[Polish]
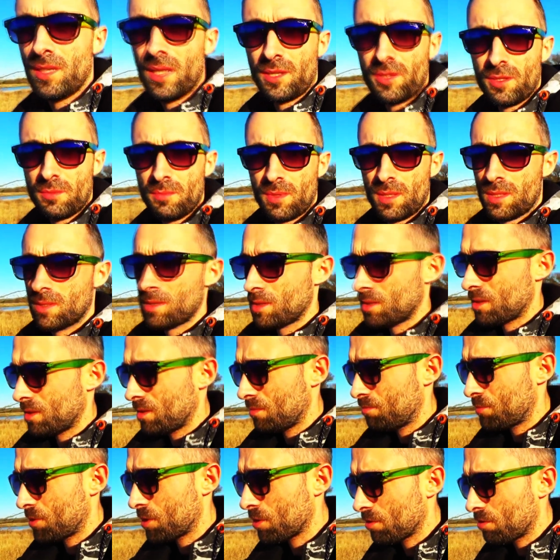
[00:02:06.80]
natomiast
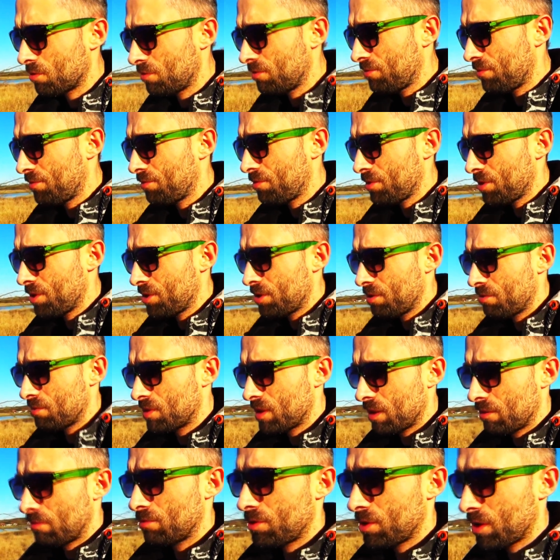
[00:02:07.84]
przygotowuję się
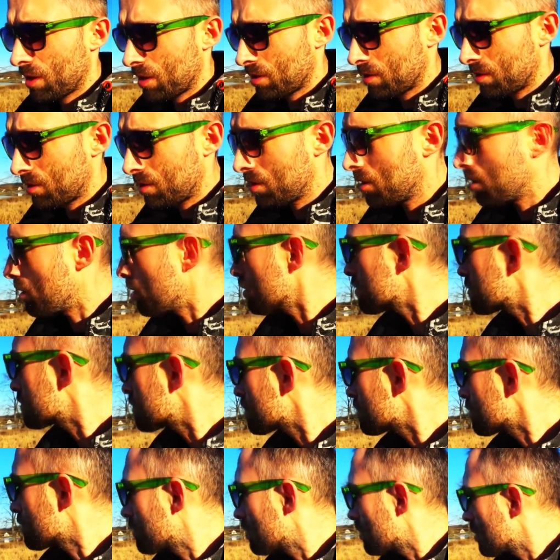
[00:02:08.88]
cały czas
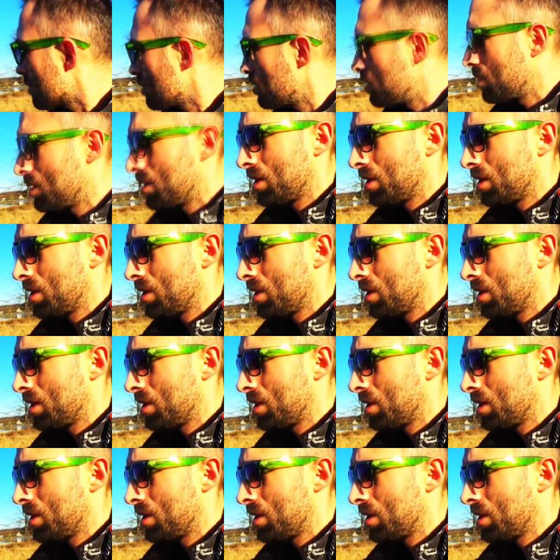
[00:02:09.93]
ostro do...